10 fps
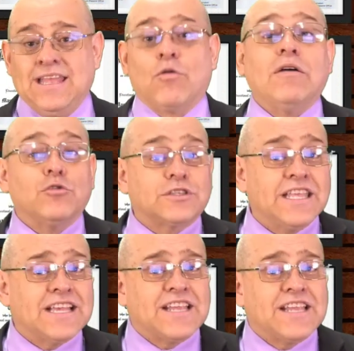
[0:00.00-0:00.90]
Cuando
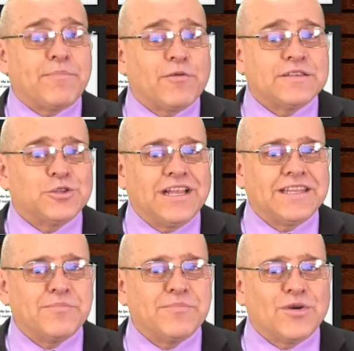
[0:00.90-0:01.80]
usted ya sea
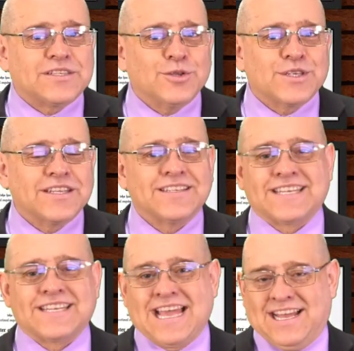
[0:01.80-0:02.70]
profesional de impuestos,
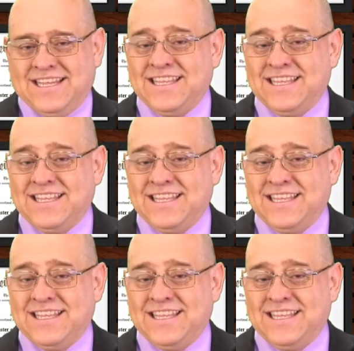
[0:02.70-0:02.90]
sea